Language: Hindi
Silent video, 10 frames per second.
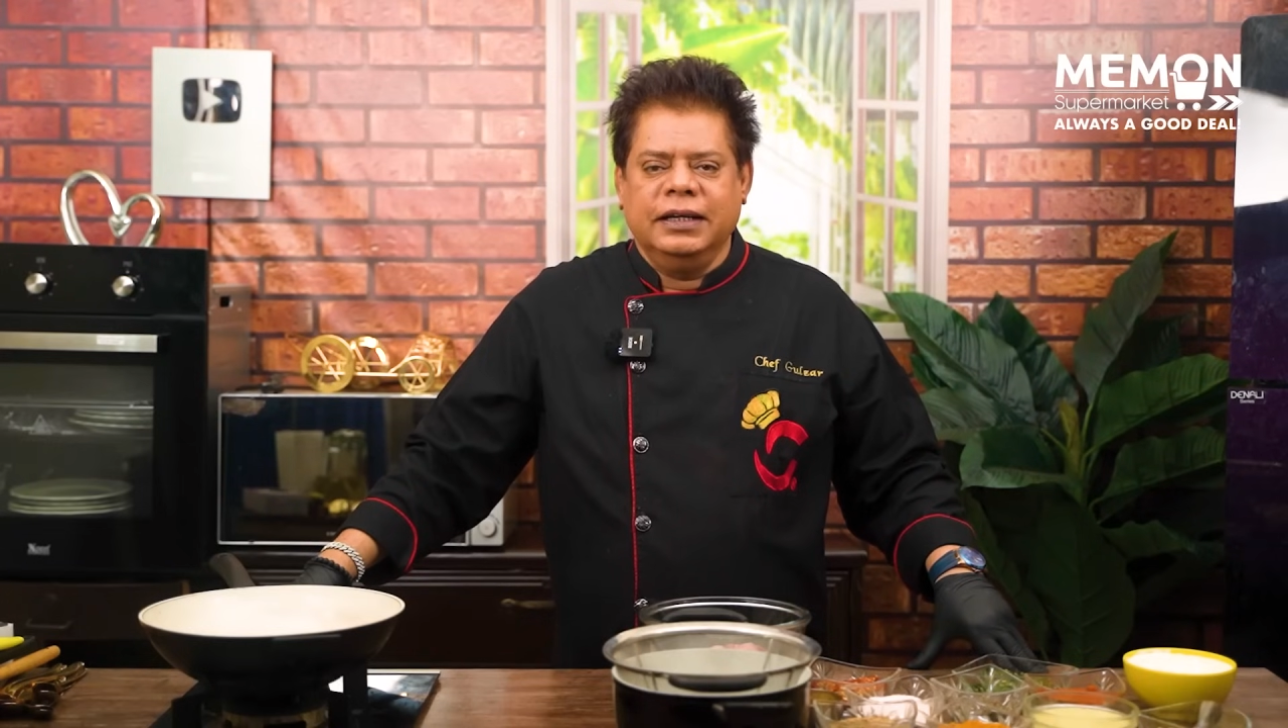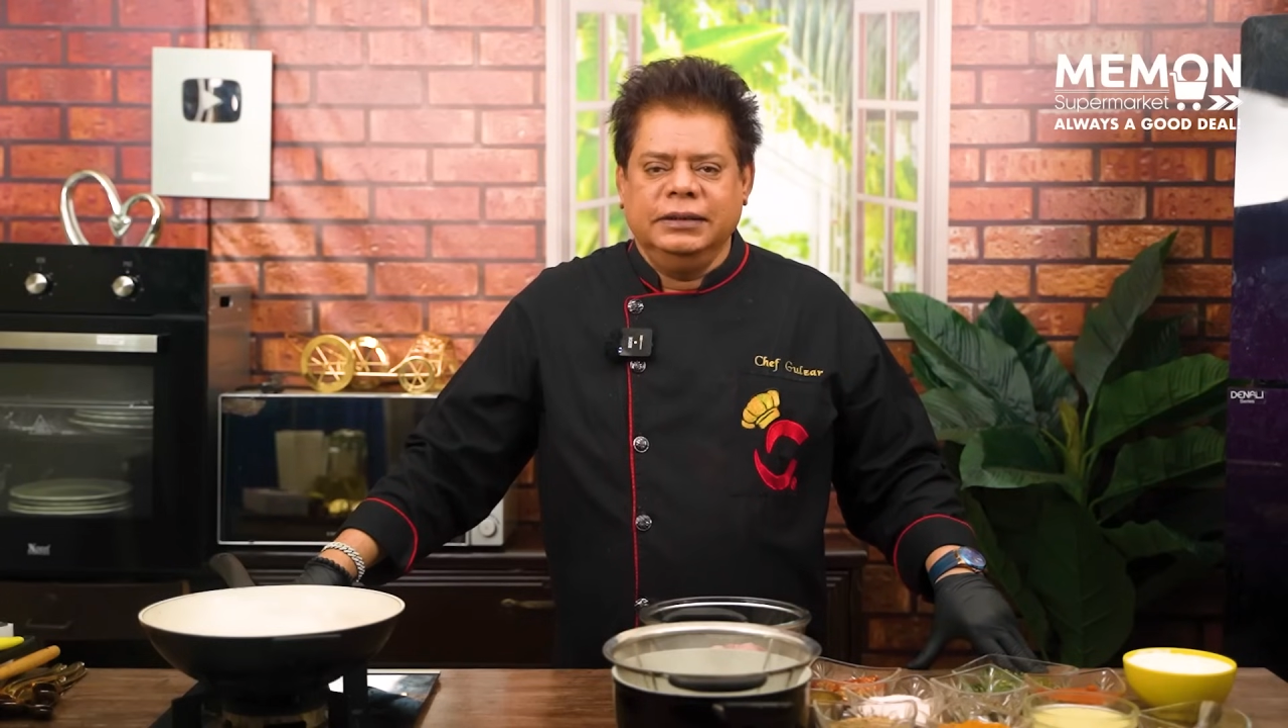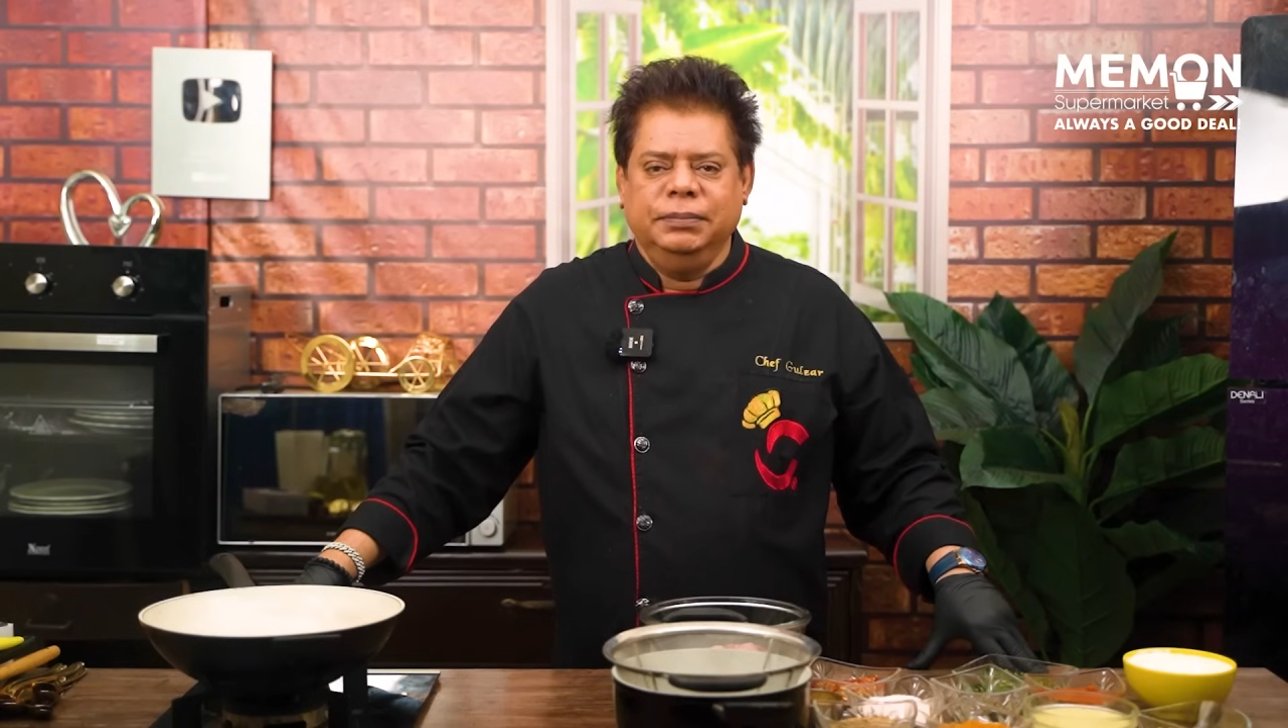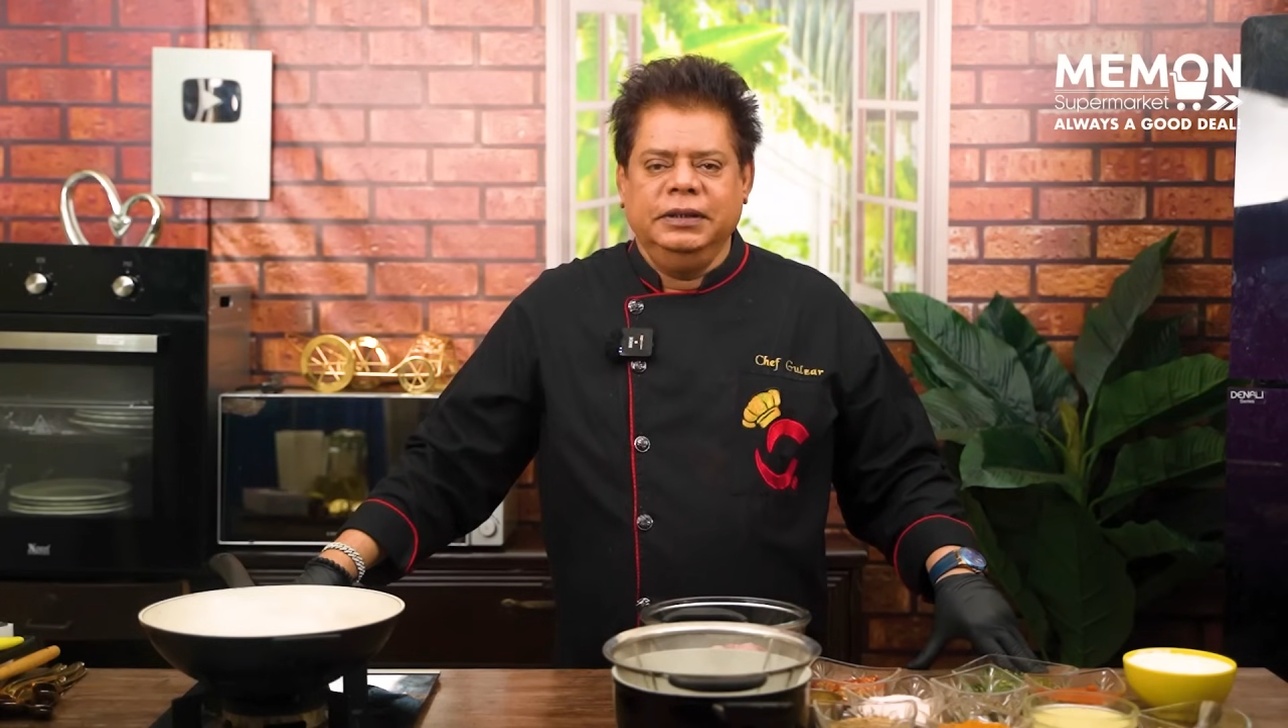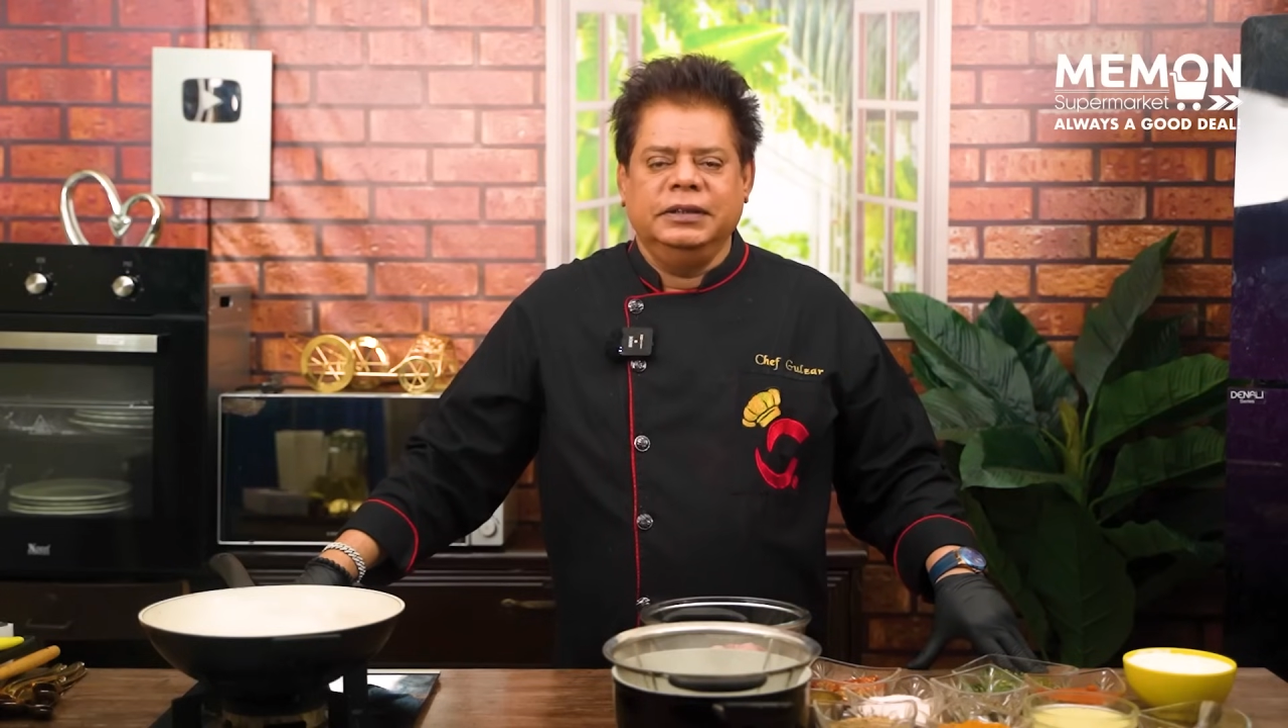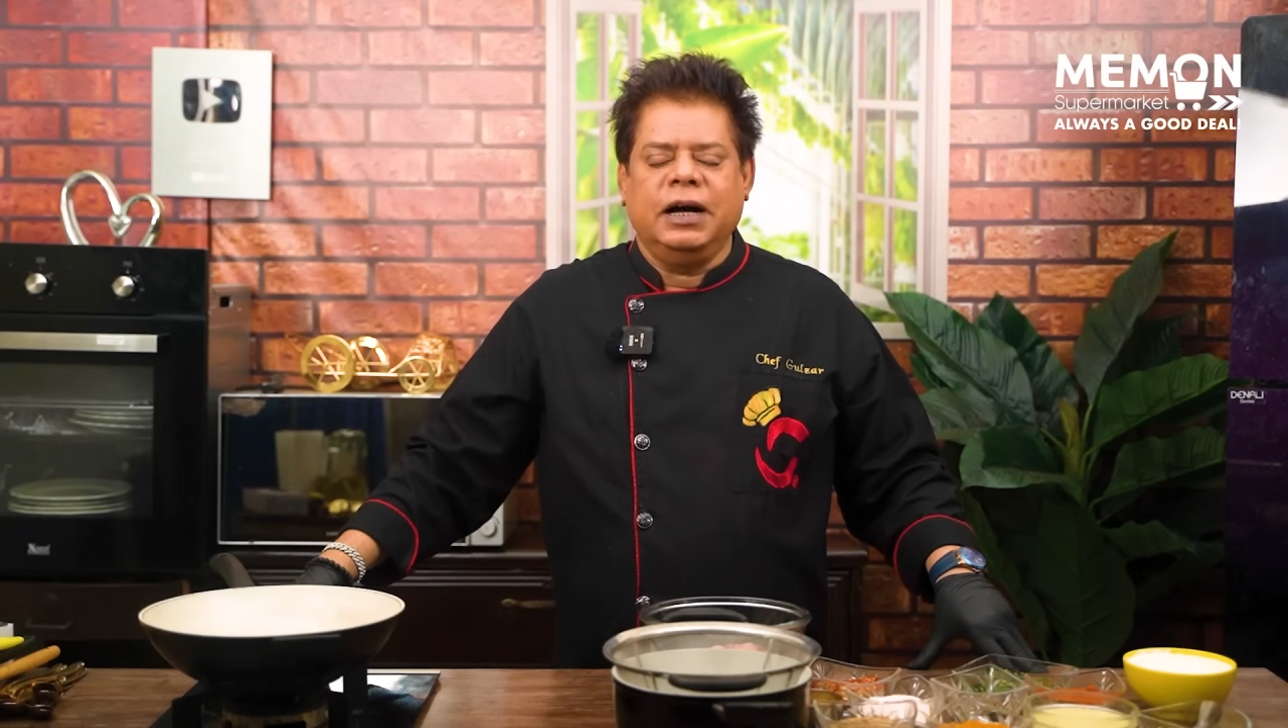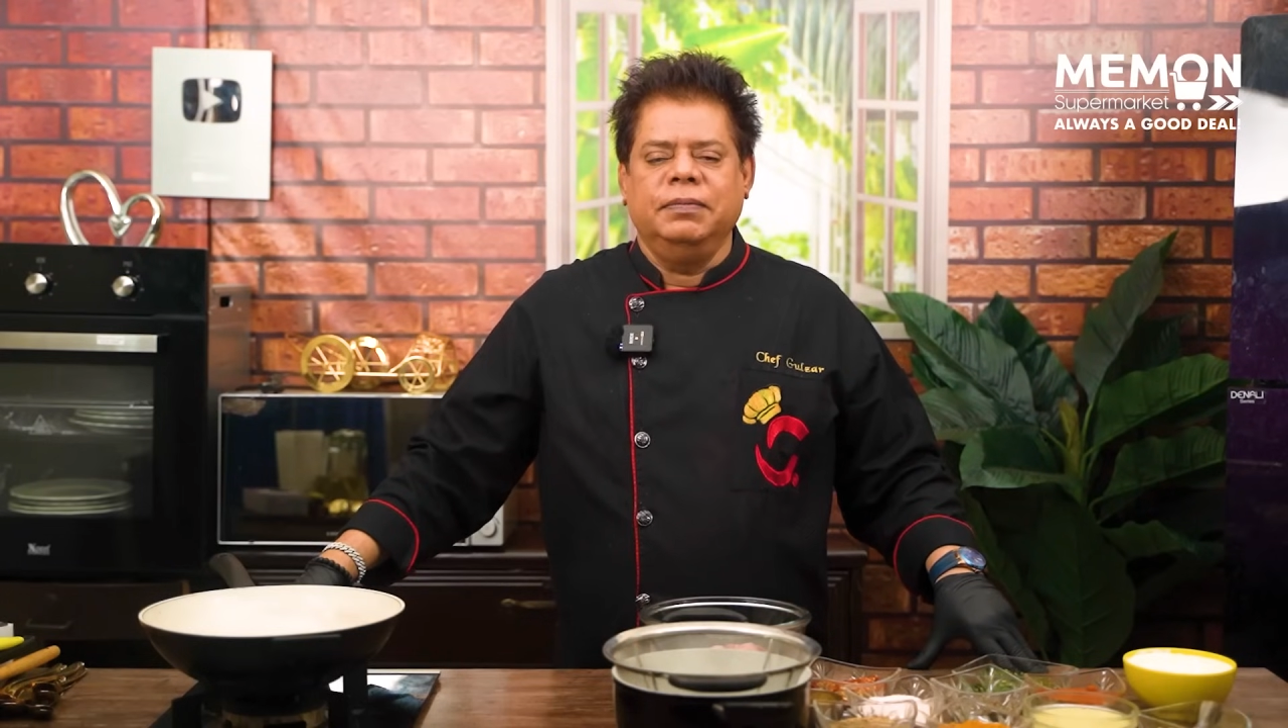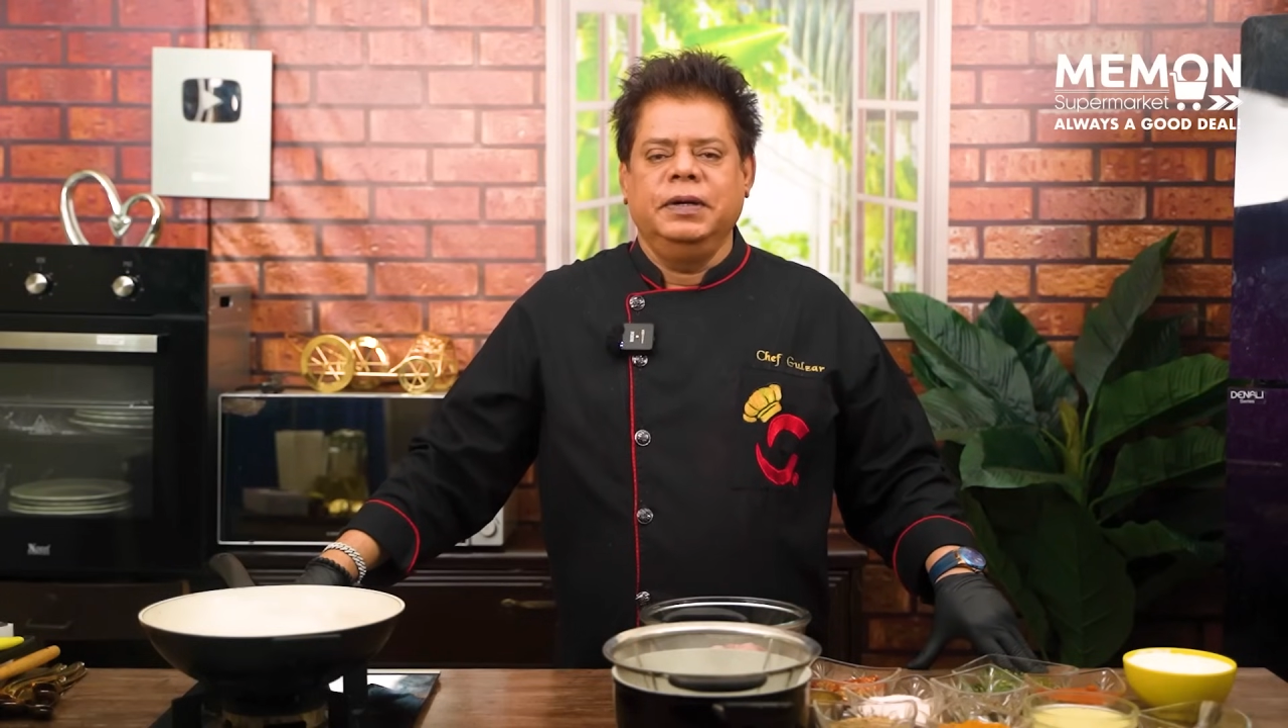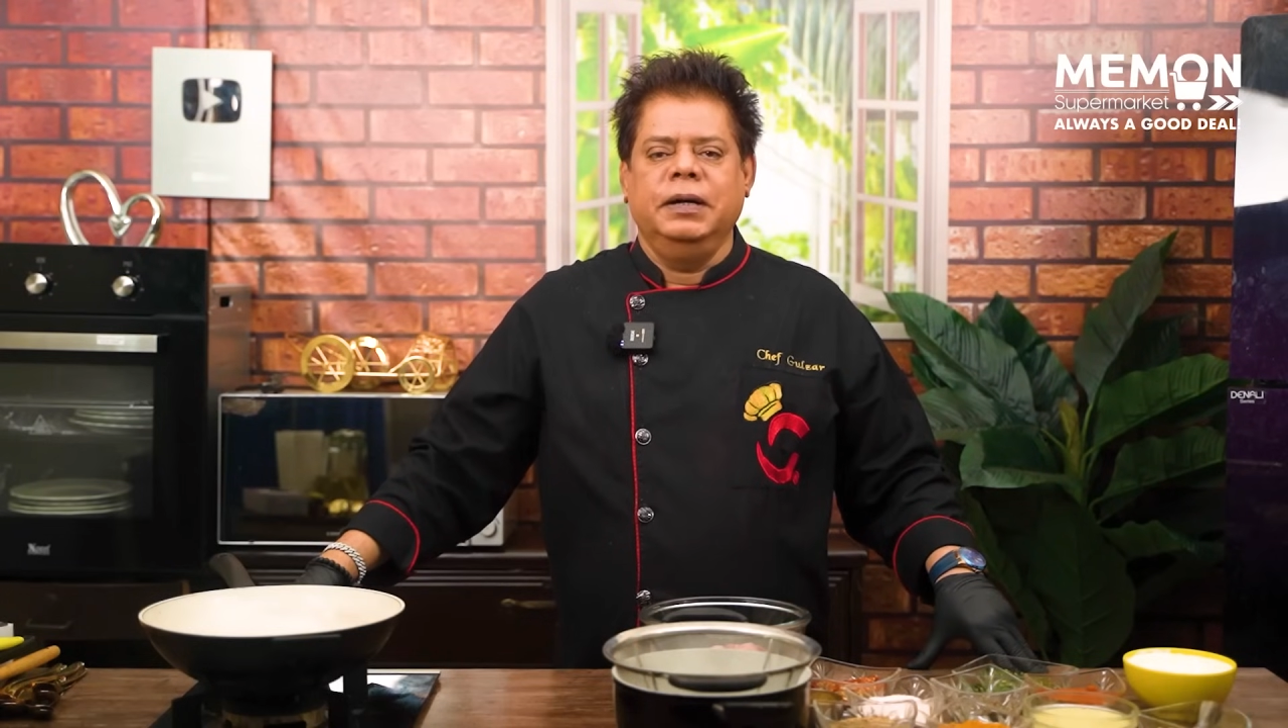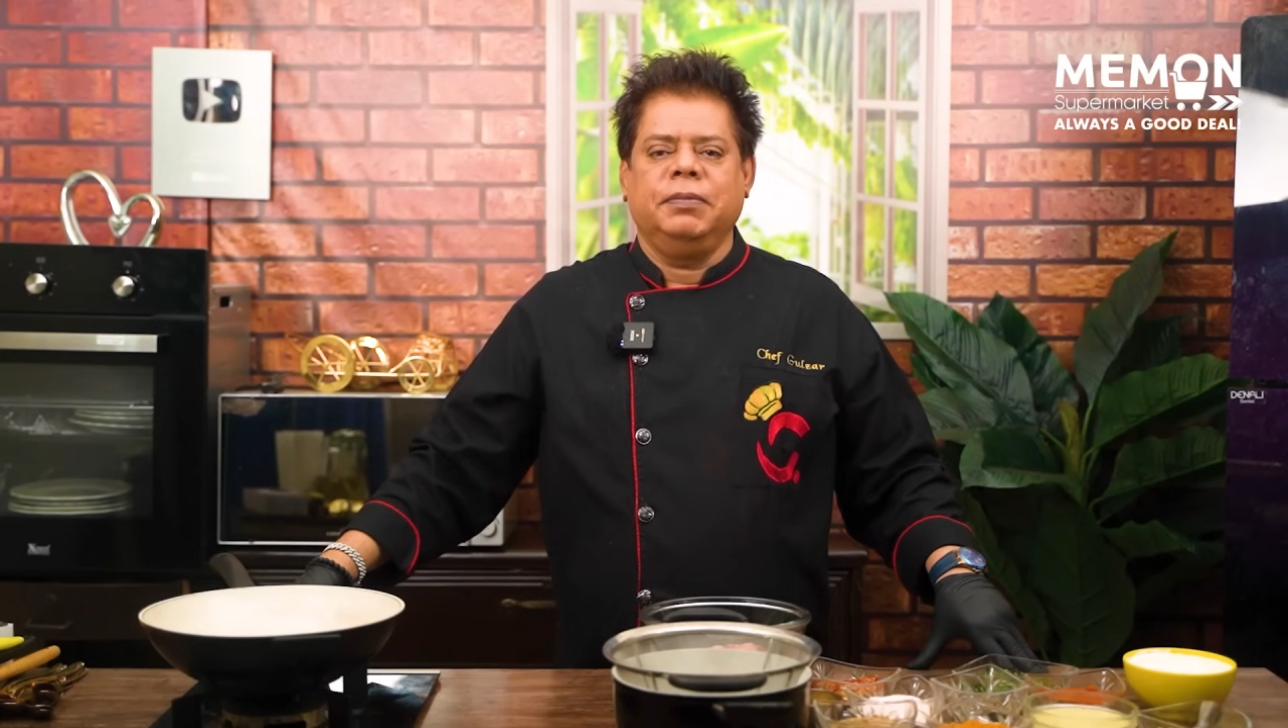रेसिपीज़
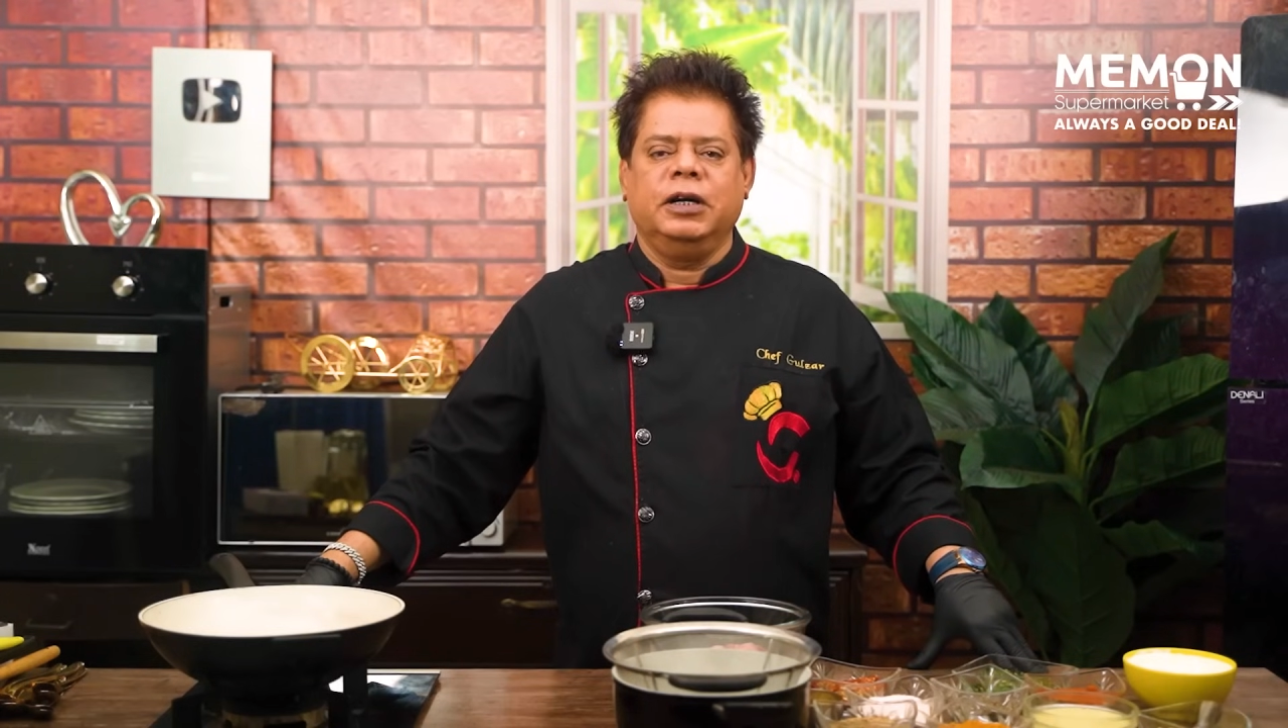आपके